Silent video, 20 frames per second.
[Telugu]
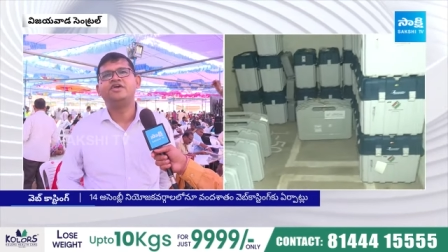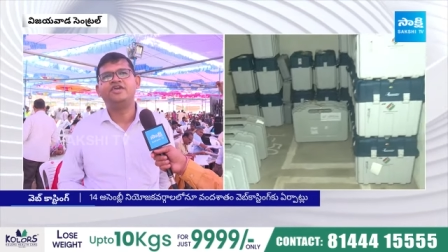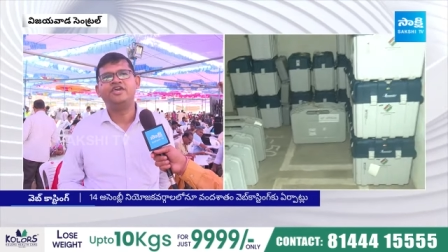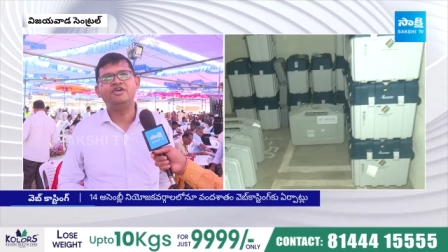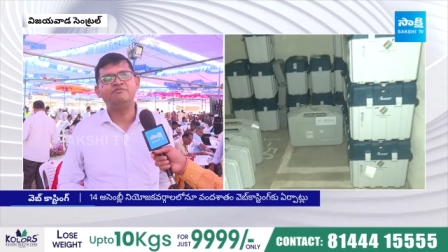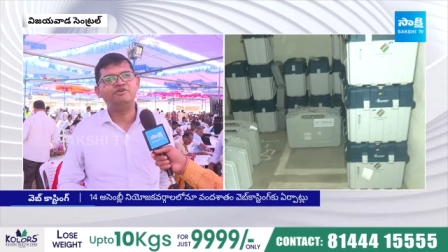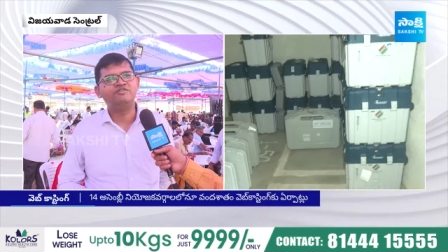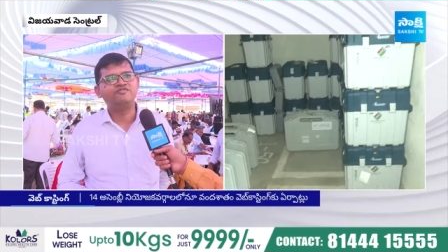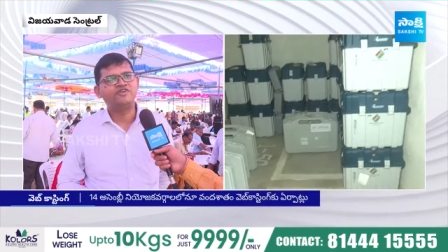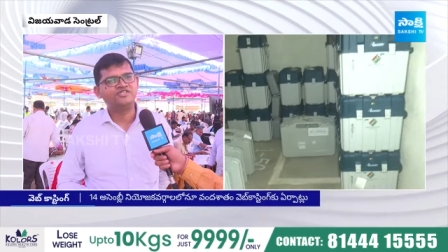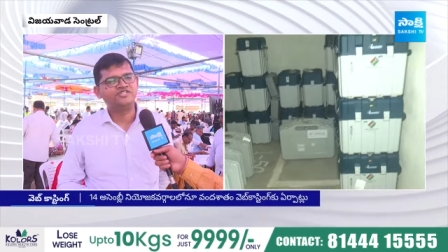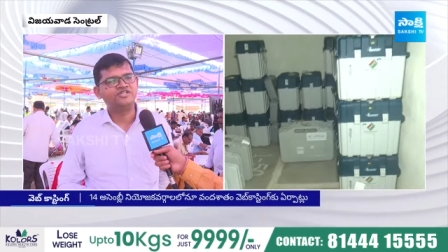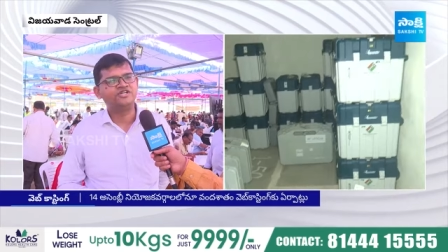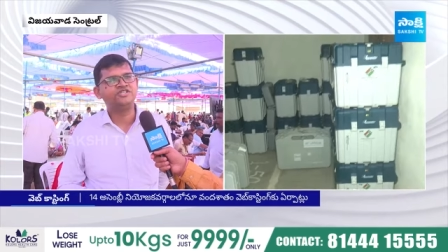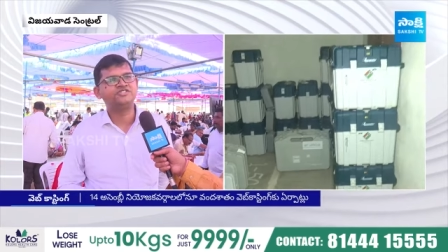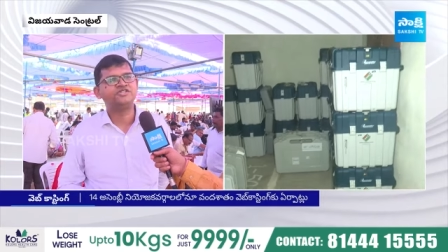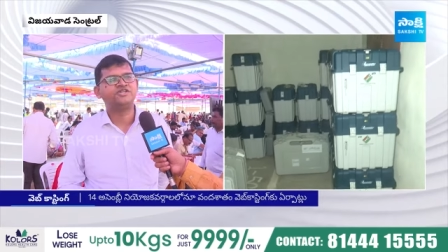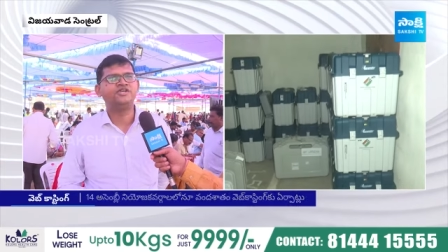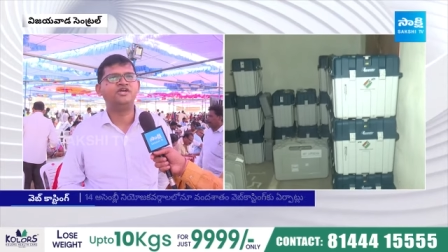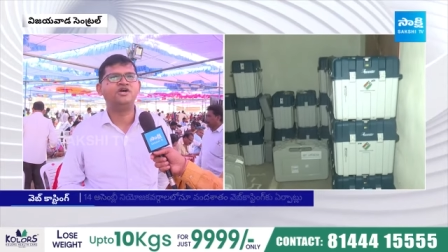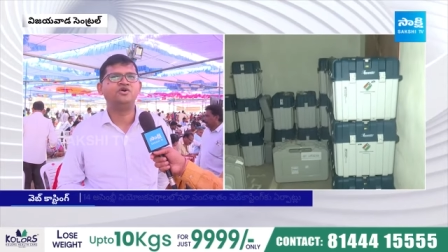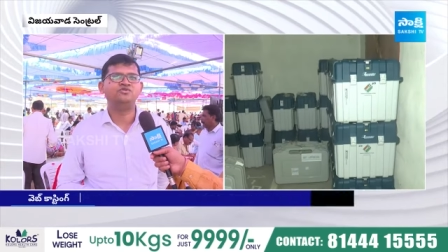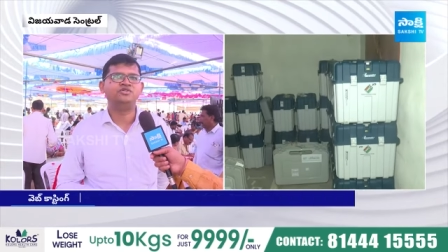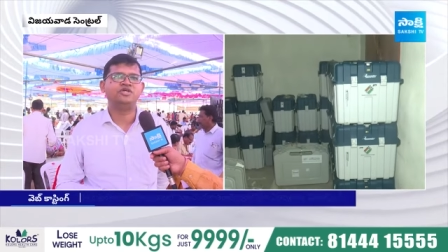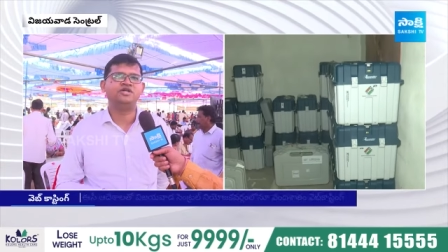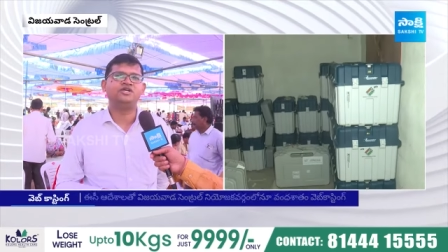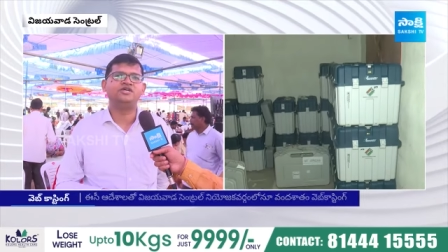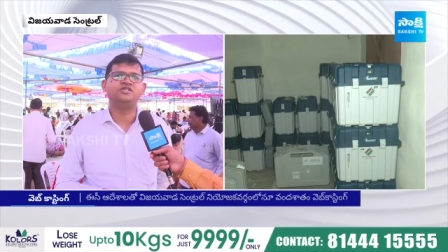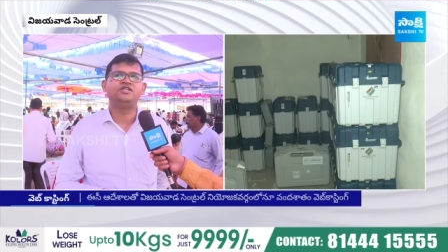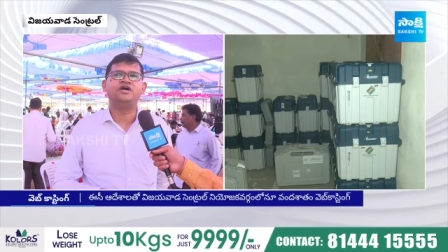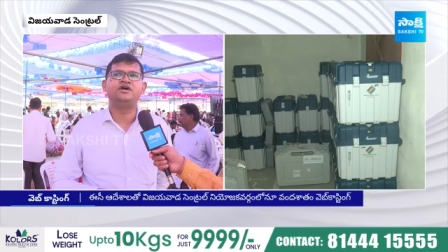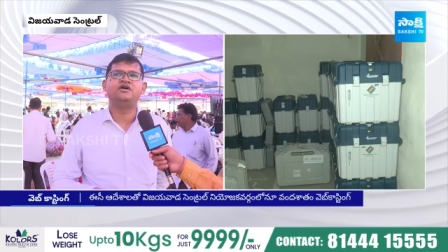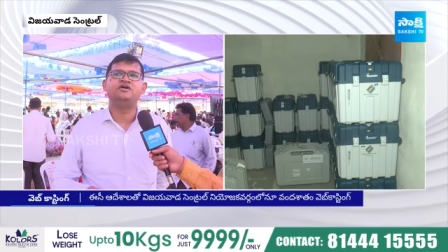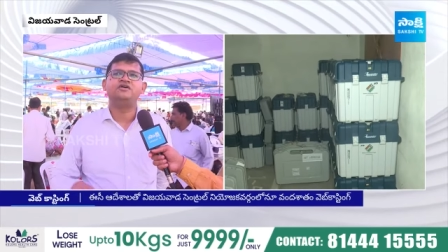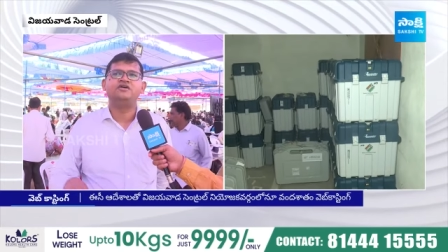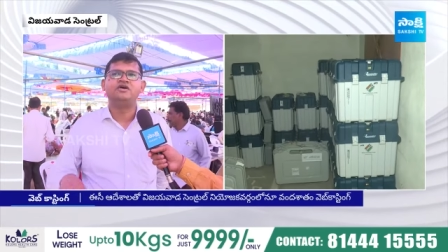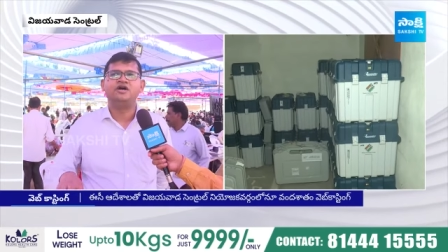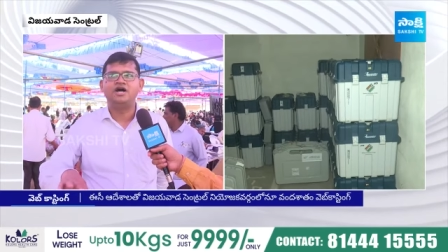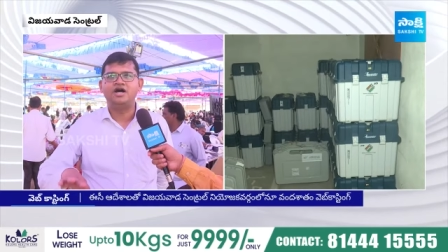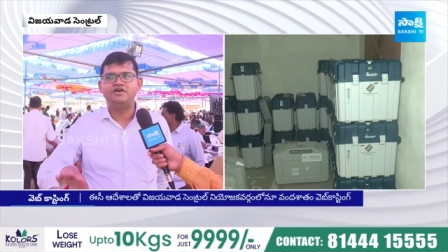ఏఎంఏ ఫెసిలిటీ సరిగా ఉందా లేదా
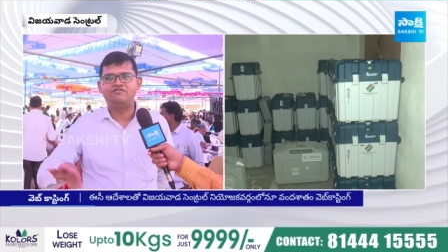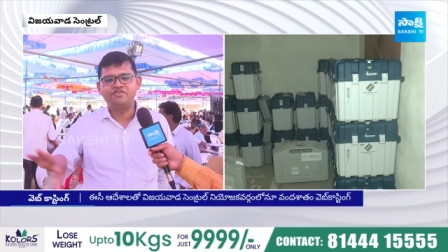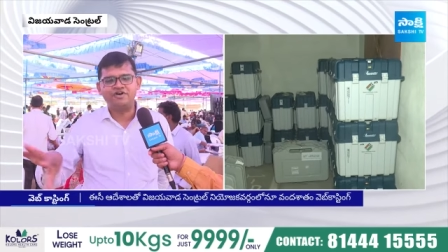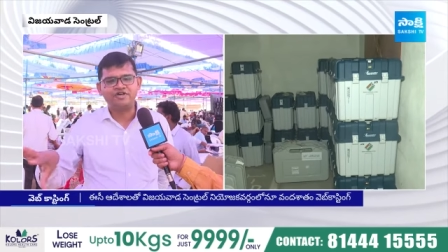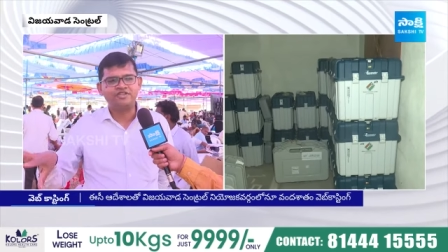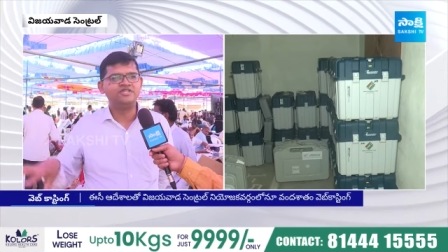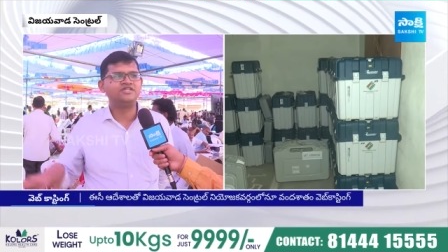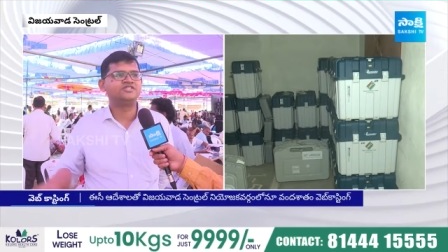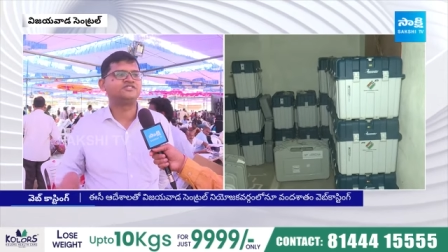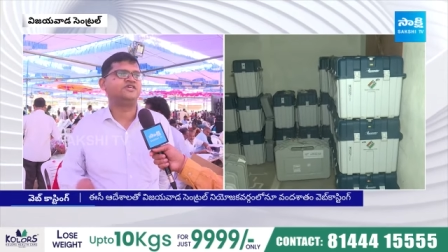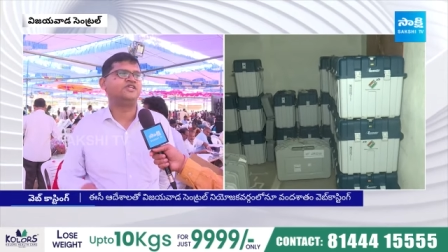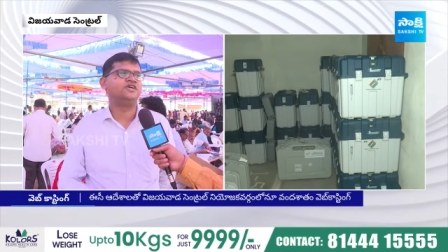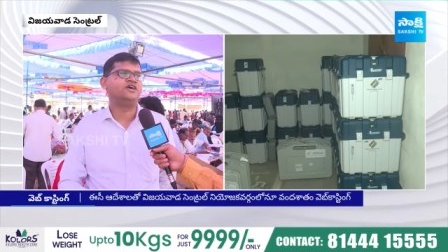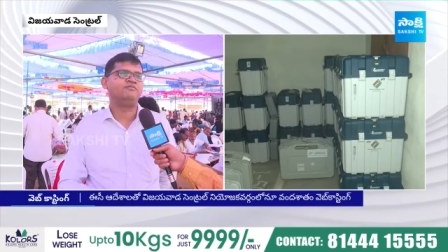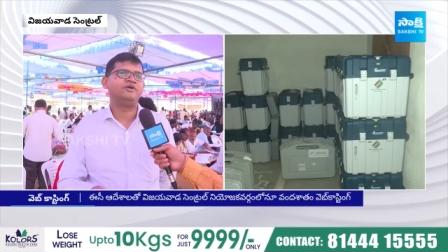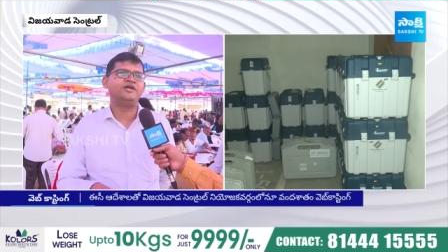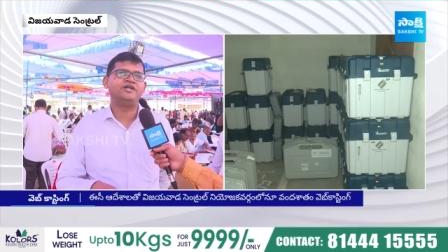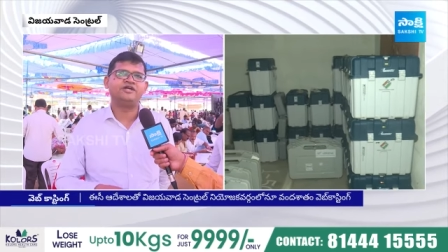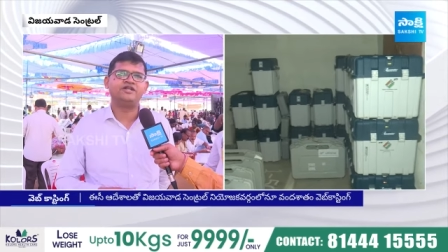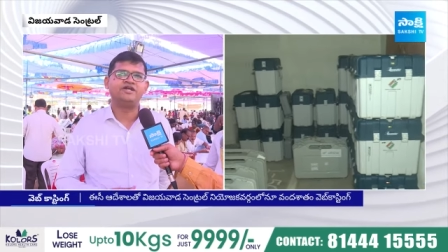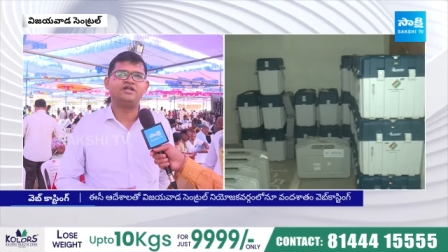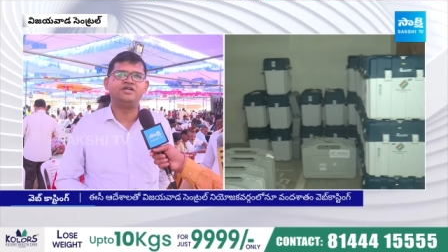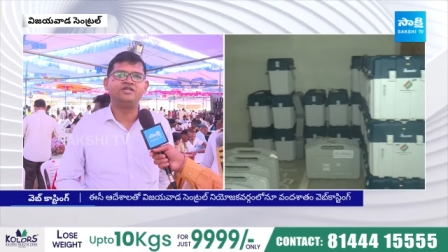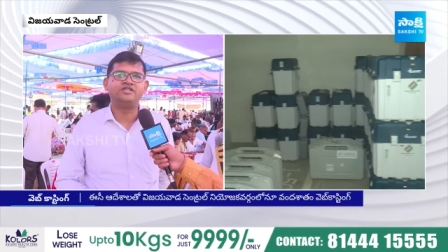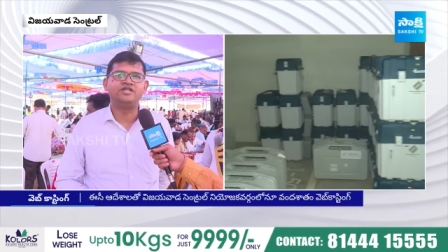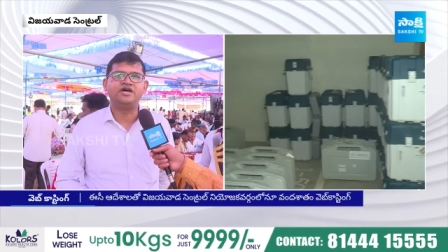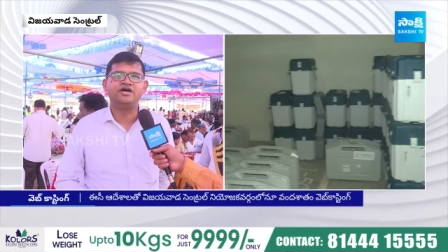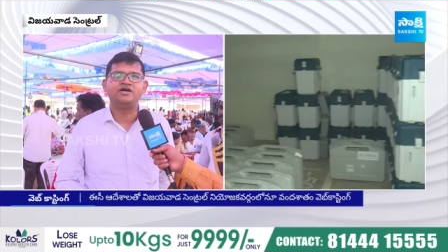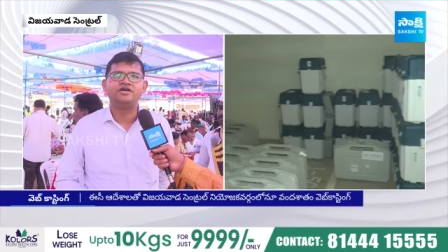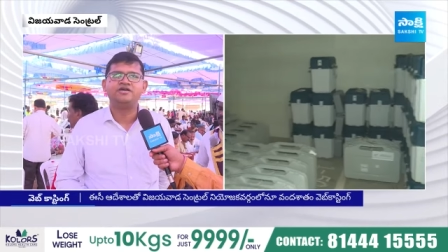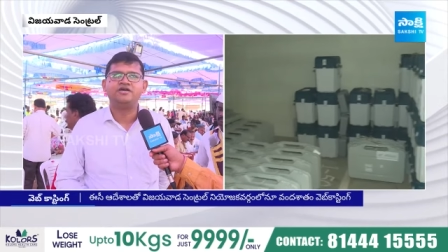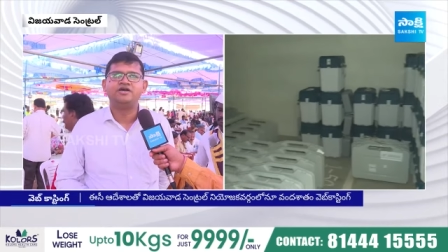ఆ ఫర్నిచర్ సరిగా పెట్టారా లేదా